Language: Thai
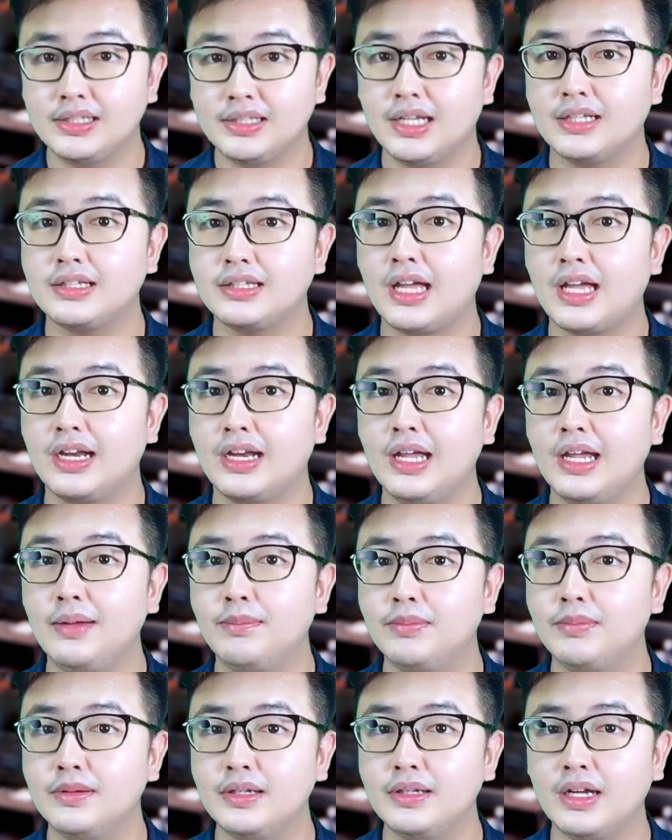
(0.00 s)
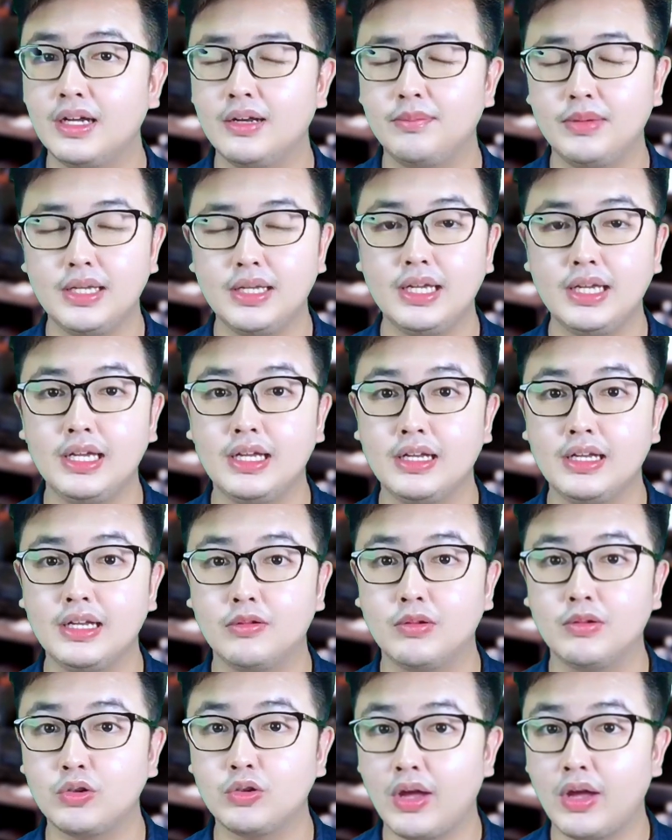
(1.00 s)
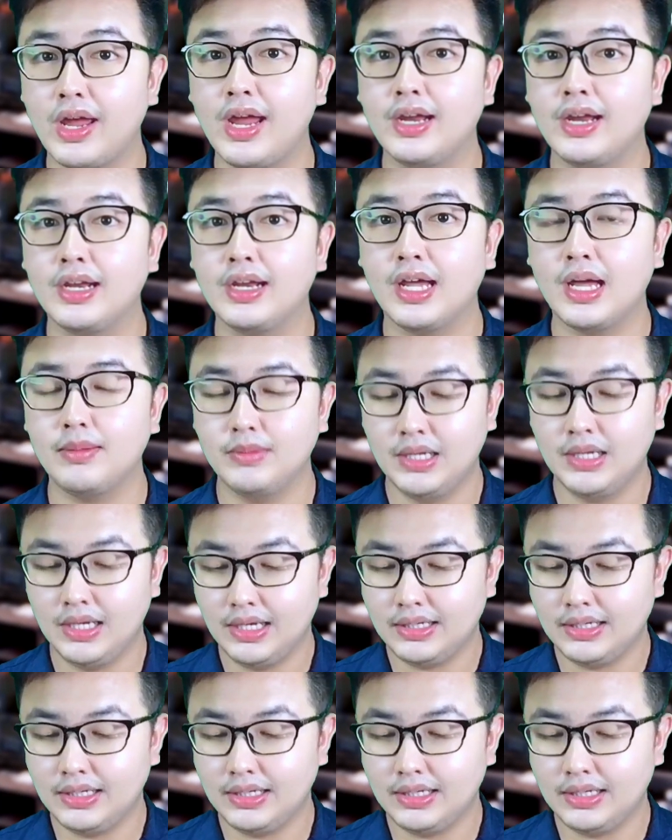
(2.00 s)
ทั้งตัดให้เพื่อนพี่หรือว่าตัวเองนะครับ